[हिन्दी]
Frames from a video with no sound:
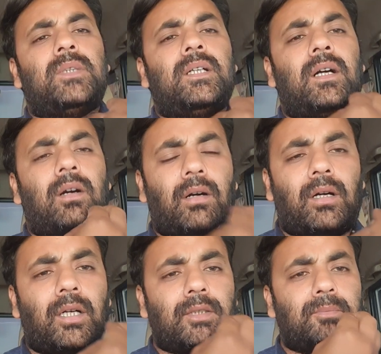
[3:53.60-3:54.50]
में
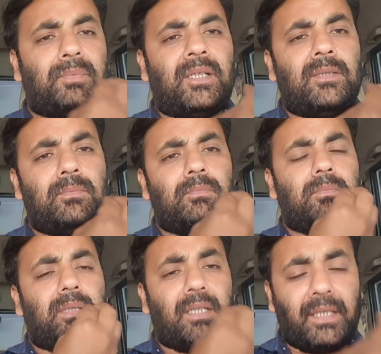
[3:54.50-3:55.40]
हॉट फ्लेम
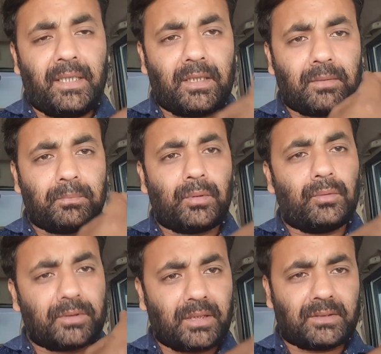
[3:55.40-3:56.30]
एयर
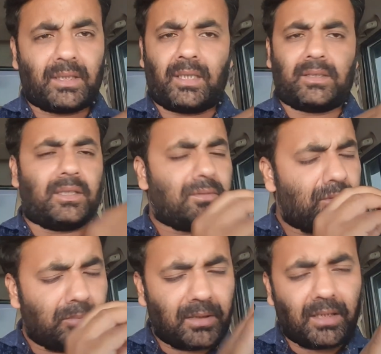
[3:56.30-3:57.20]
फ्लो सेंसर आता है
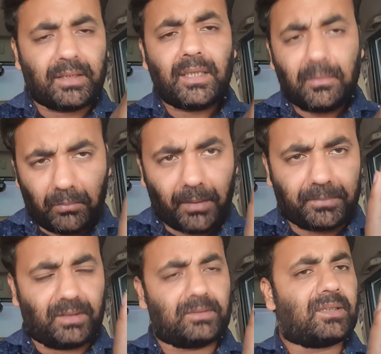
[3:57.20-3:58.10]
कुल मिला के
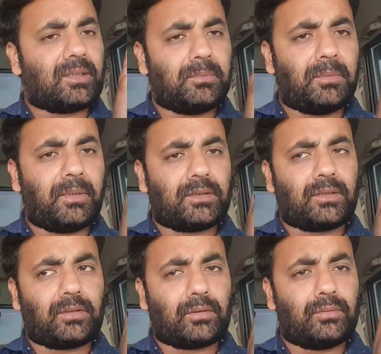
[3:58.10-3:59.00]
माप सेंसर की मैं बात
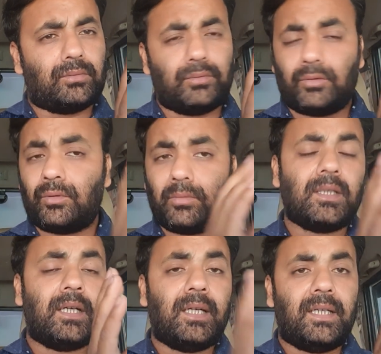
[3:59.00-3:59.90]
कर रहा हूँ जो
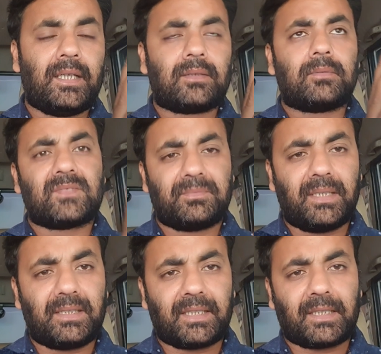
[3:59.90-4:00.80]
एयर
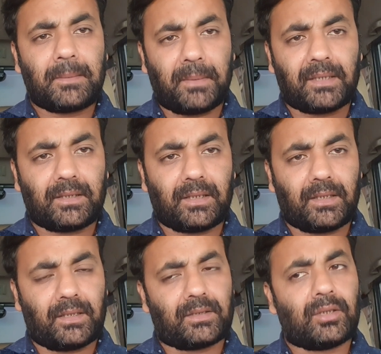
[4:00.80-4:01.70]
फिल्टर के बाद लगा
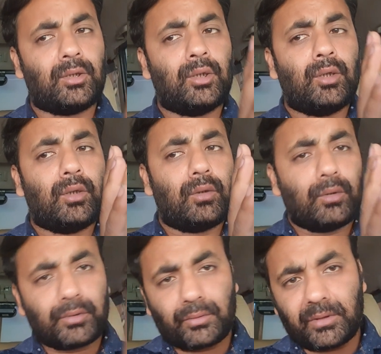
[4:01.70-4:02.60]
रहता है
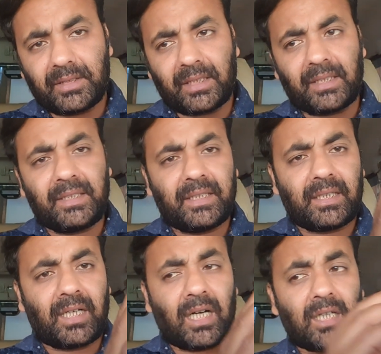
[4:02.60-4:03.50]
उसको चेक
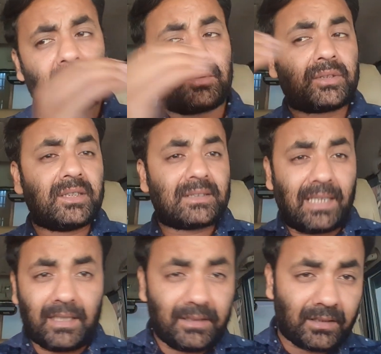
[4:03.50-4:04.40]
करिएगा अगर उसकी
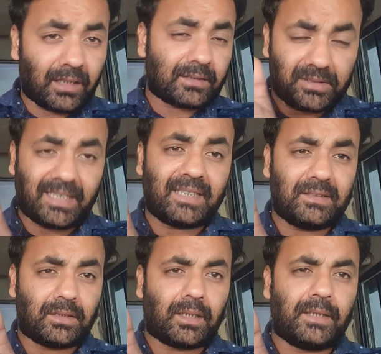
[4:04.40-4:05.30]
साइन आती चेक
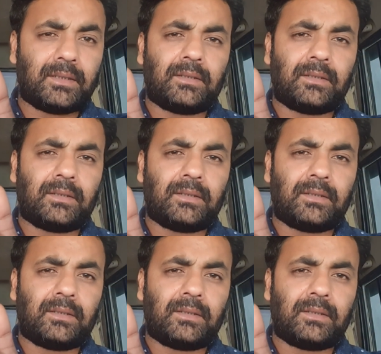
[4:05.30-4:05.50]
इंजन